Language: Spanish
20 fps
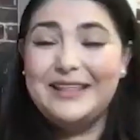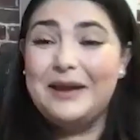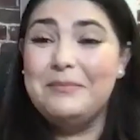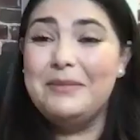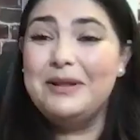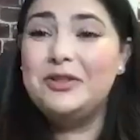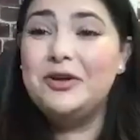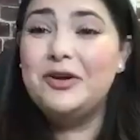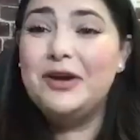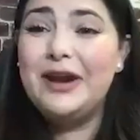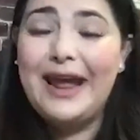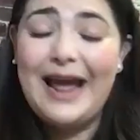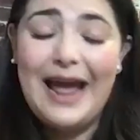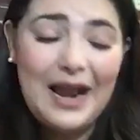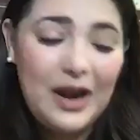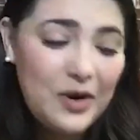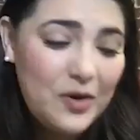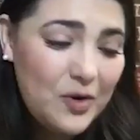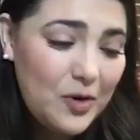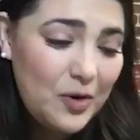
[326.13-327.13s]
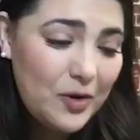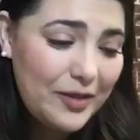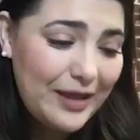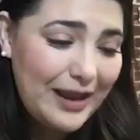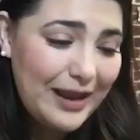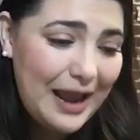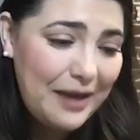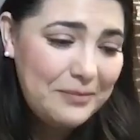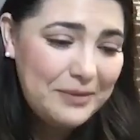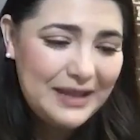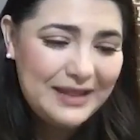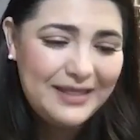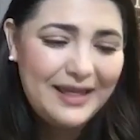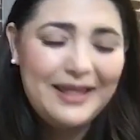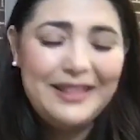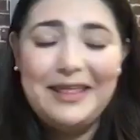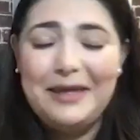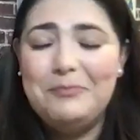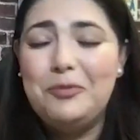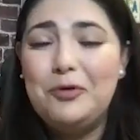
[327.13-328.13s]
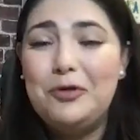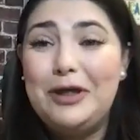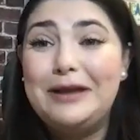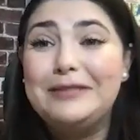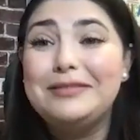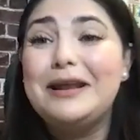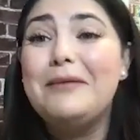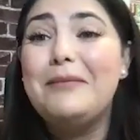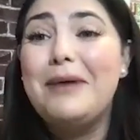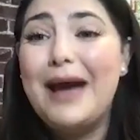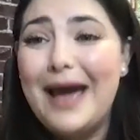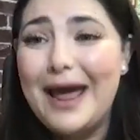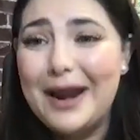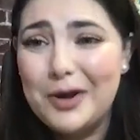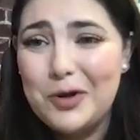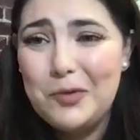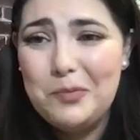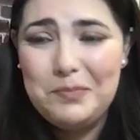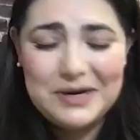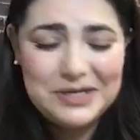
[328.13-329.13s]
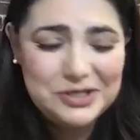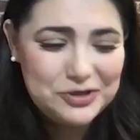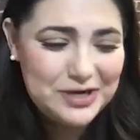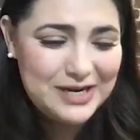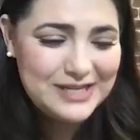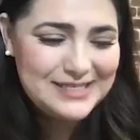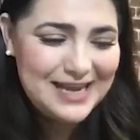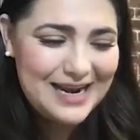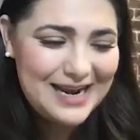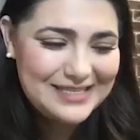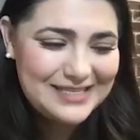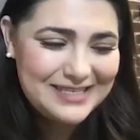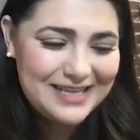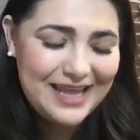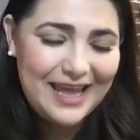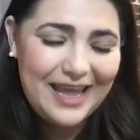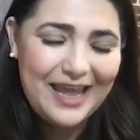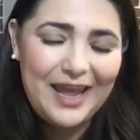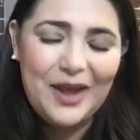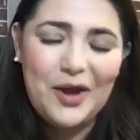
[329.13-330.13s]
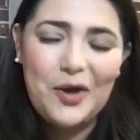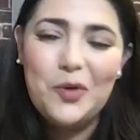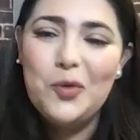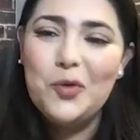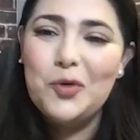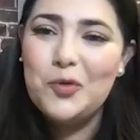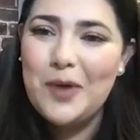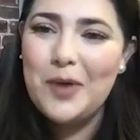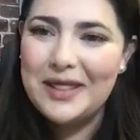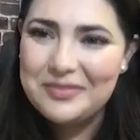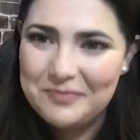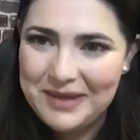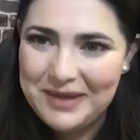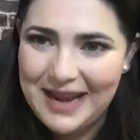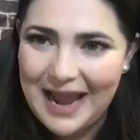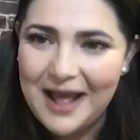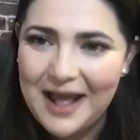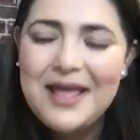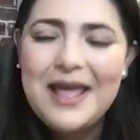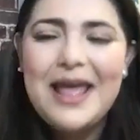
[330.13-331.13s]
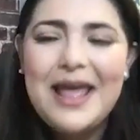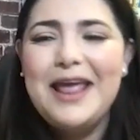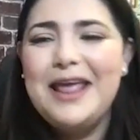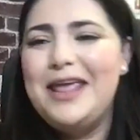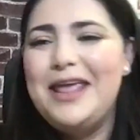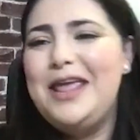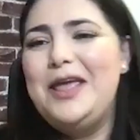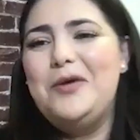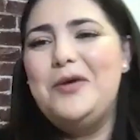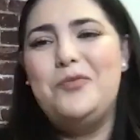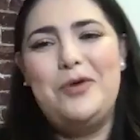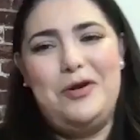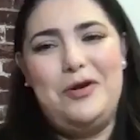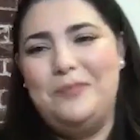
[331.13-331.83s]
tremendo regalo de la vida y de poder trabajar con personas a las que uno admira. Y bueno,